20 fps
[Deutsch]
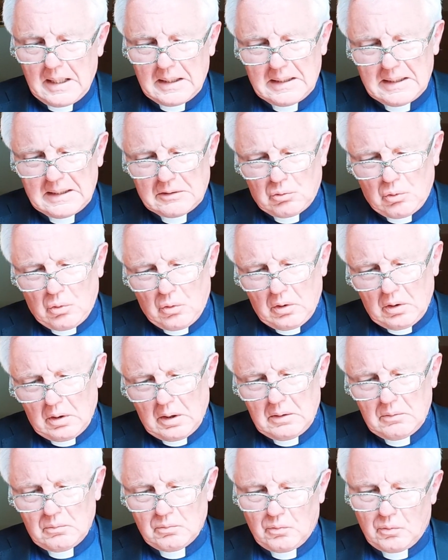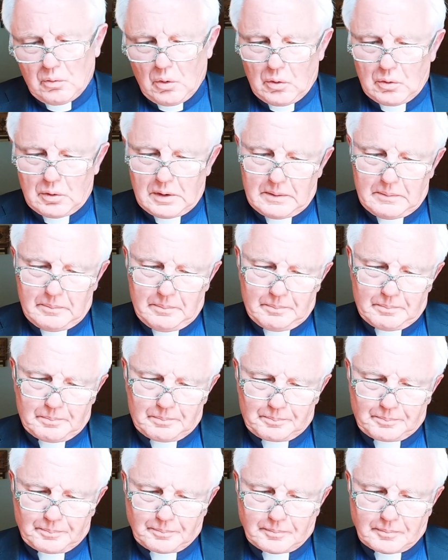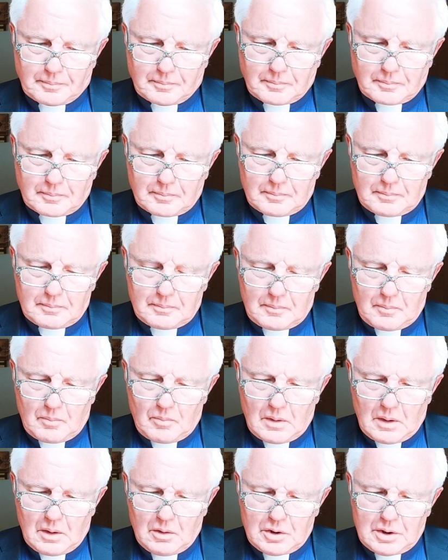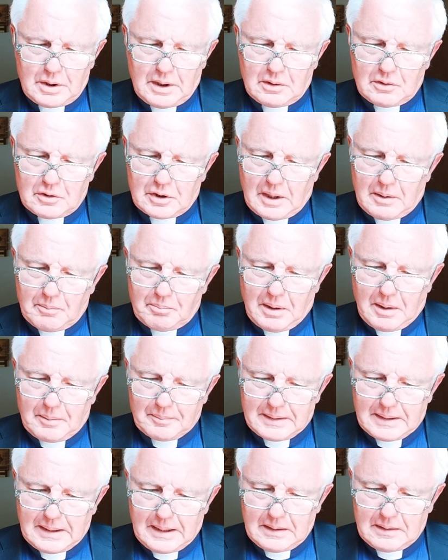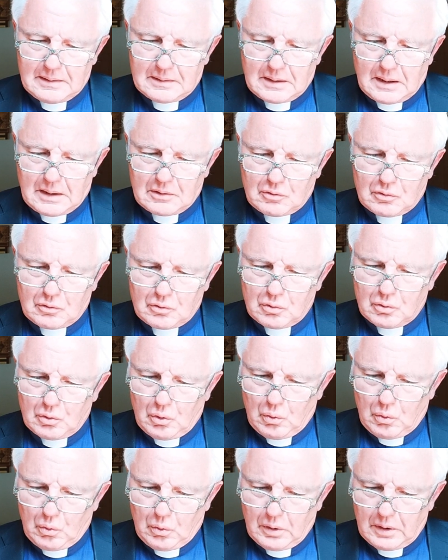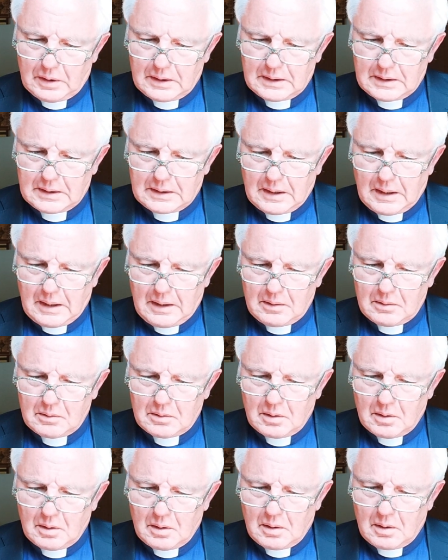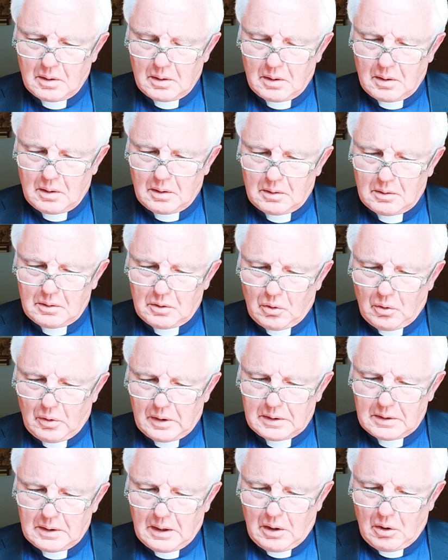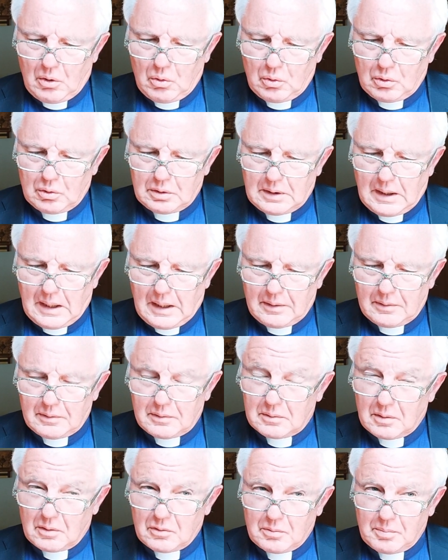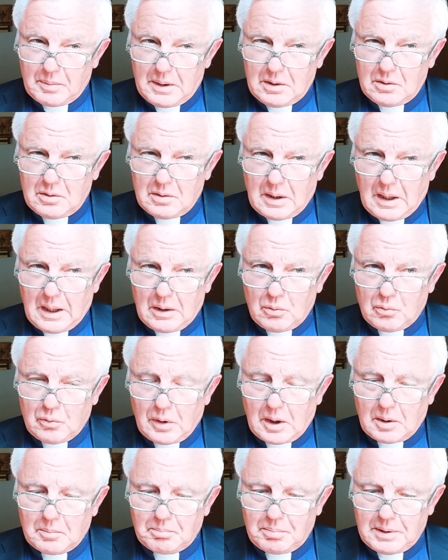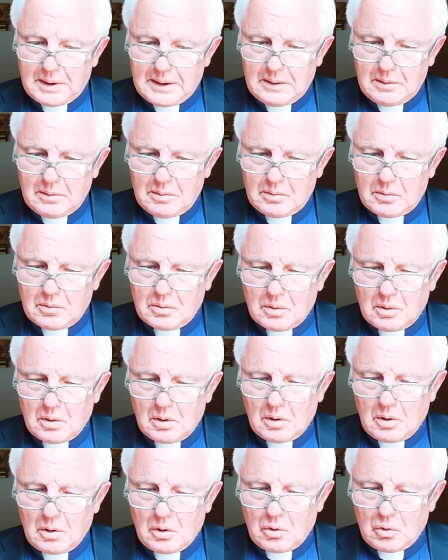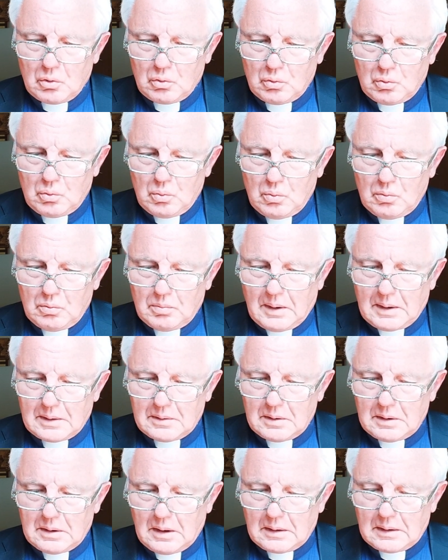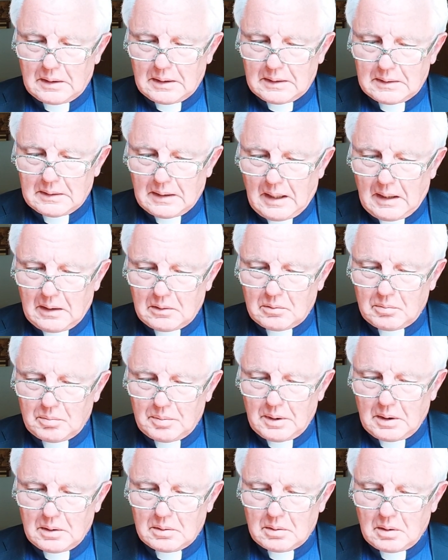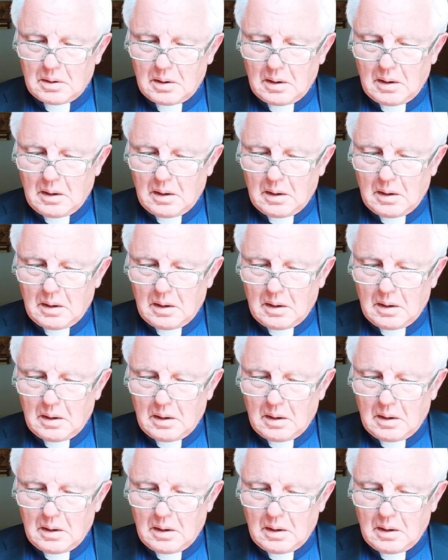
Nicht hören wollen steht scheinbar im Gegensatz zur Hörigkeit, die heute auch da ist, dass Menschen einfach blind tun, was ihnen gesagt wird,